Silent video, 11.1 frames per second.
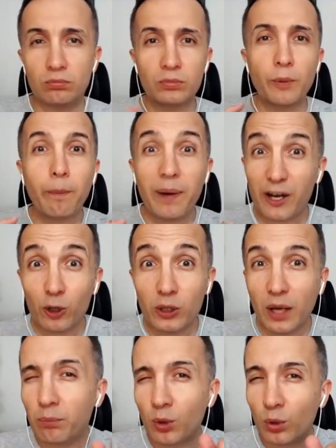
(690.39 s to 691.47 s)
Parola
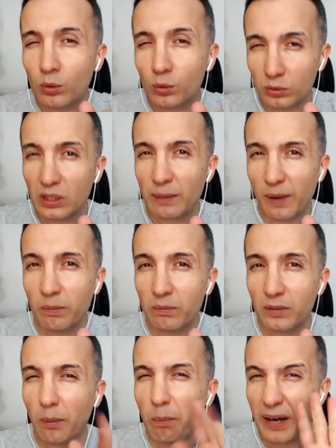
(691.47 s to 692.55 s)
bu. Tamam.
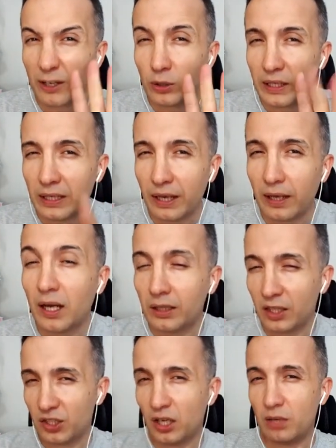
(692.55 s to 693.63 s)
Parola ile
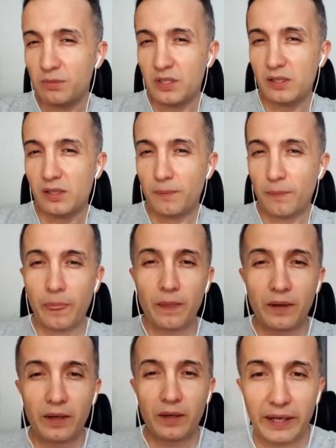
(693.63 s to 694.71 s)
alacağım sizi.
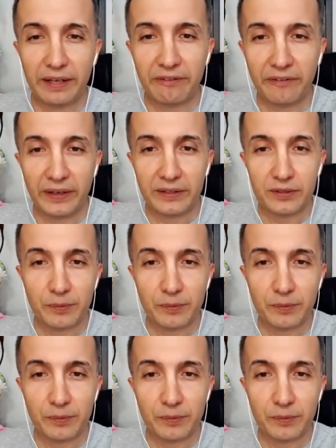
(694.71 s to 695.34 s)
Evet.